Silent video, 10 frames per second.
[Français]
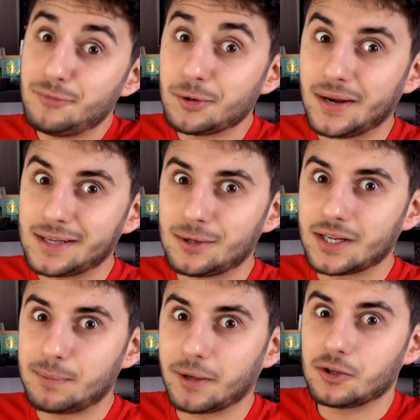Et vu que la seule
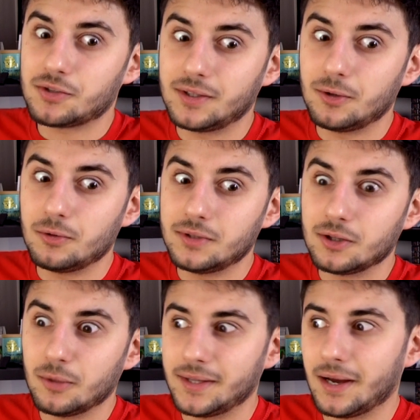expérience
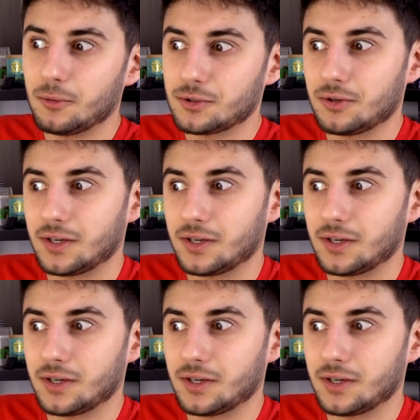vidéoludique de mes se